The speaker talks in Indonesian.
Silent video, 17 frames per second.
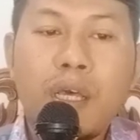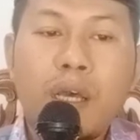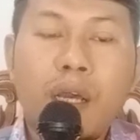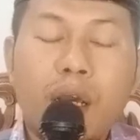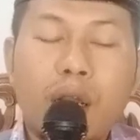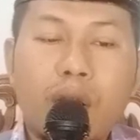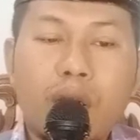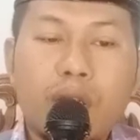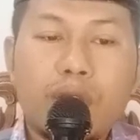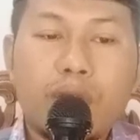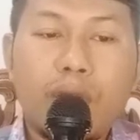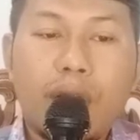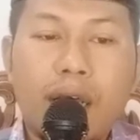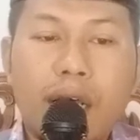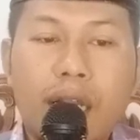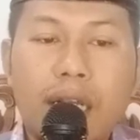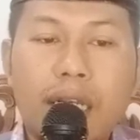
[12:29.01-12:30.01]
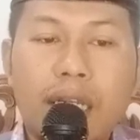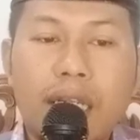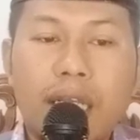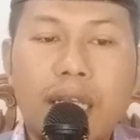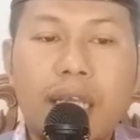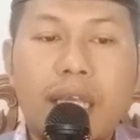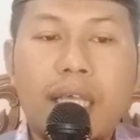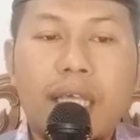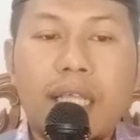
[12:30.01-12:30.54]

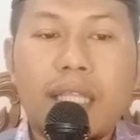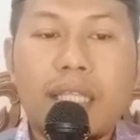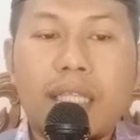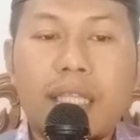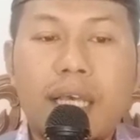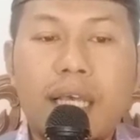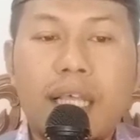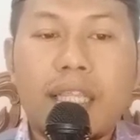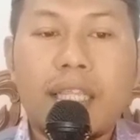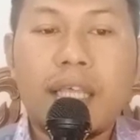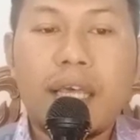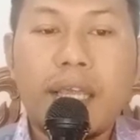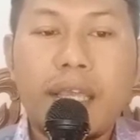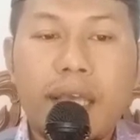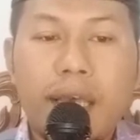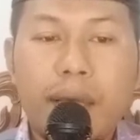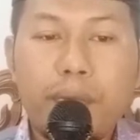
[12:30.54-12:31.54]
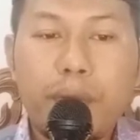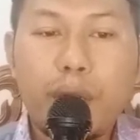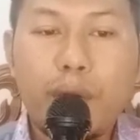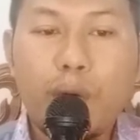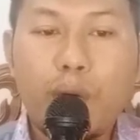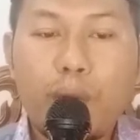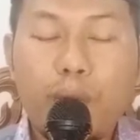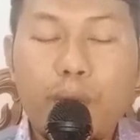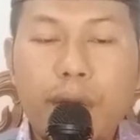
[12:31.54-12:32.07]
rajulani abda ya, saya min
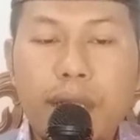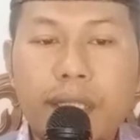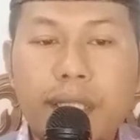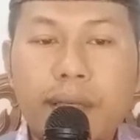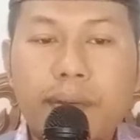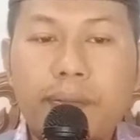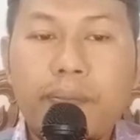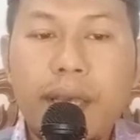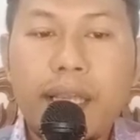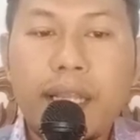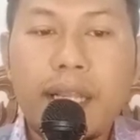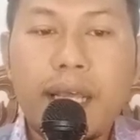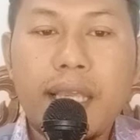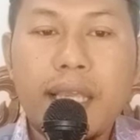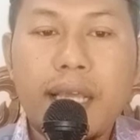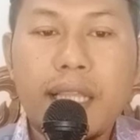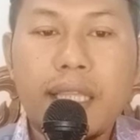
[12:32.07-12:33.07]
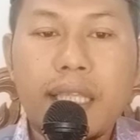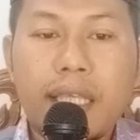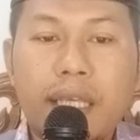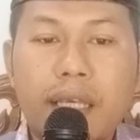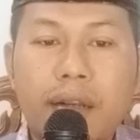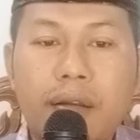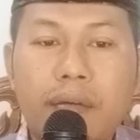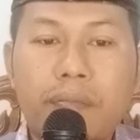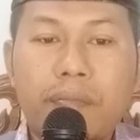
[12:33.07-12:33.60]
ummati baina yadi
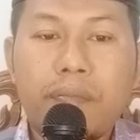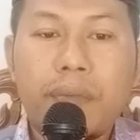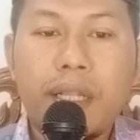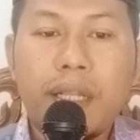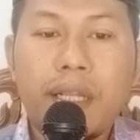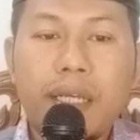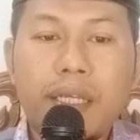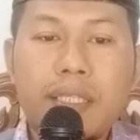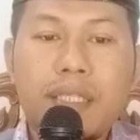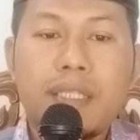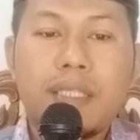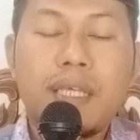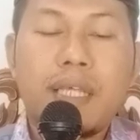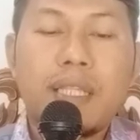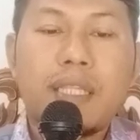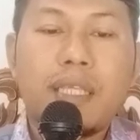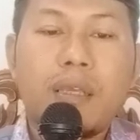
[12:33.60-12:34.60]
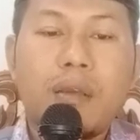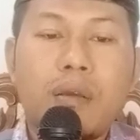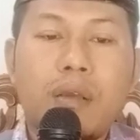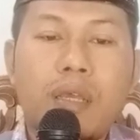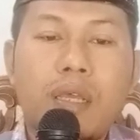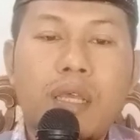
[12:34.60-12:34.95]
rabbil izzati